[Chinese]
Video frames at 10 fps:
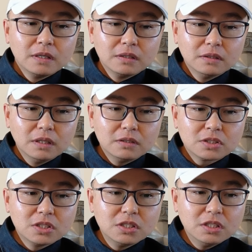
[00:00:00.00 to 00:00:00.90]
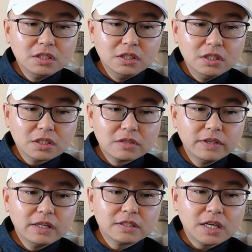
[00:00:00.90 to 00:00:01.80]
那实际一个是
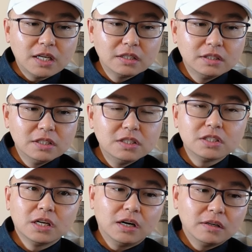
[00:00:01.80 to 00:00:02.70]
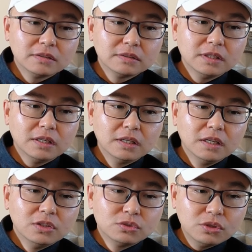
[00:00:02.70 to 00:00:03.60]
为了查证敌机型号啊，
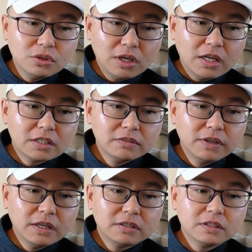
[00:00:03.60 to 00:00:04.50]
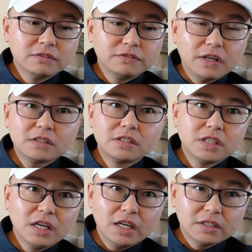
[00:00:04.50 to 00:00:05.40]
最重要还是为了这个防止
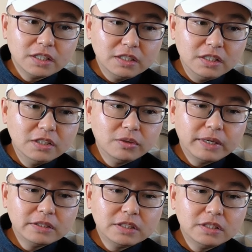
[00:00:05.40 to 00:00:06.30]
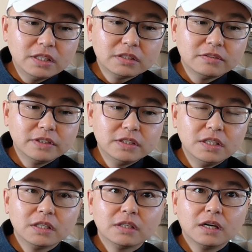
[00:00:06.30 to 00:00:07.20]
这两架 E A 十八 G 电子飞
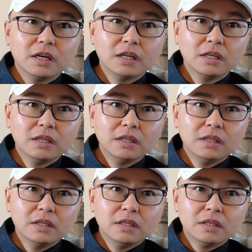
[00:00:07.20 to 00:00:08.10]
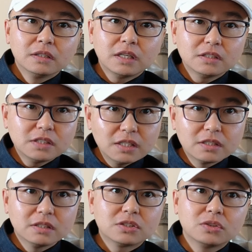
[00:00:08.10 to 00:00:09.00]
机啊，它再
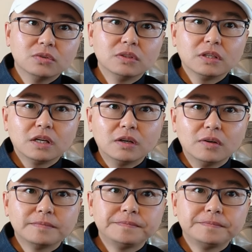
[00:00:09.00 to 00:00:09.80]
次使用是干扰。